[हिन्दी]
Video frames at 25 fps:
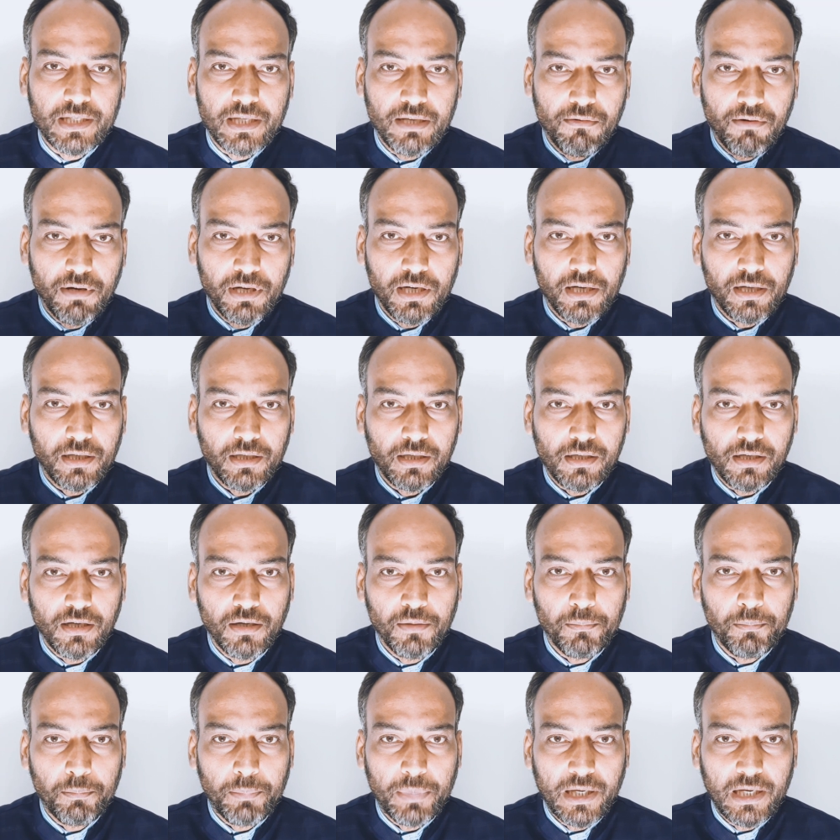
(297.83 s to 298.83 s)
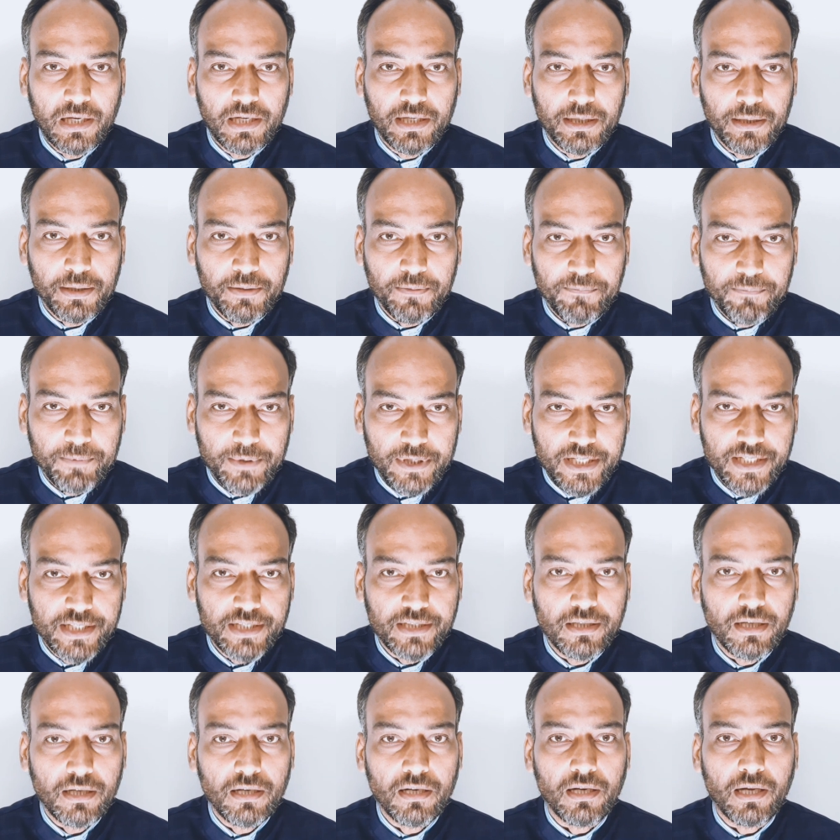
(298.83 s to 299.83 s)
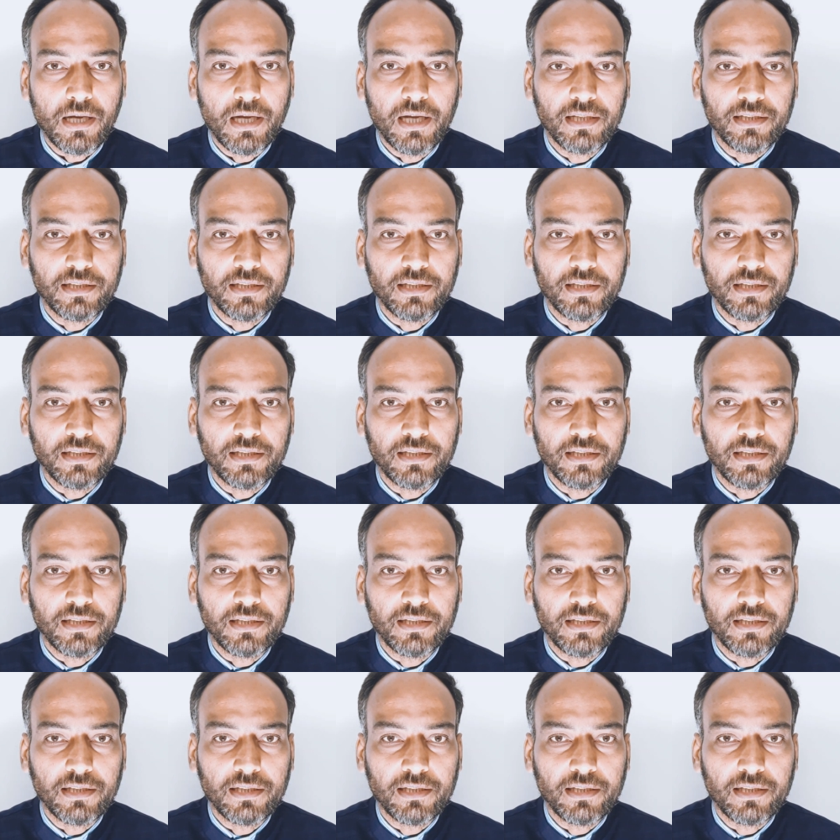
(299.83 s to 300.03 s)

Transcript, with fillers: केवल अगर हम पहले फिजिकल